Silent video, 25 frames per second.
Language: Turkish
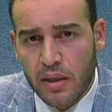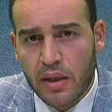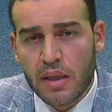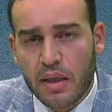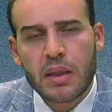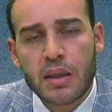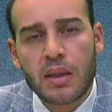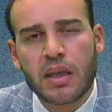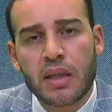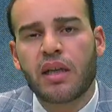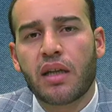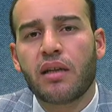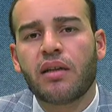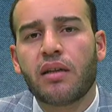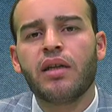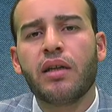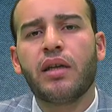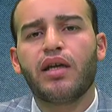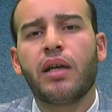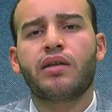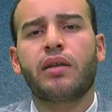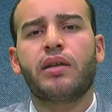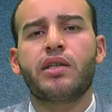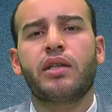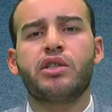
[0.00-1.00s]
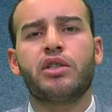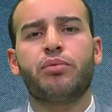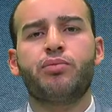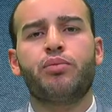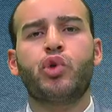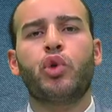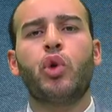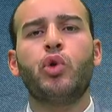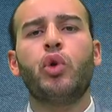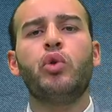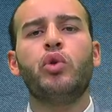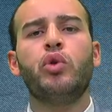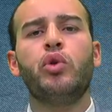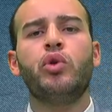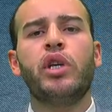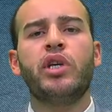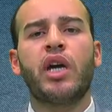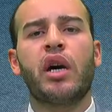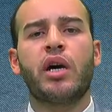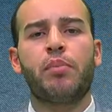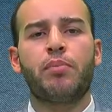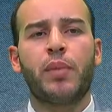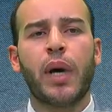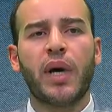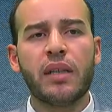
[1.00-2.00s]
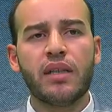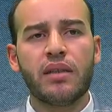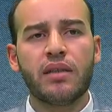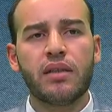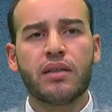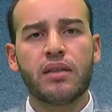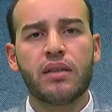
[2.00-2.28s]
yanına yaklaşıp gönlünü yapmak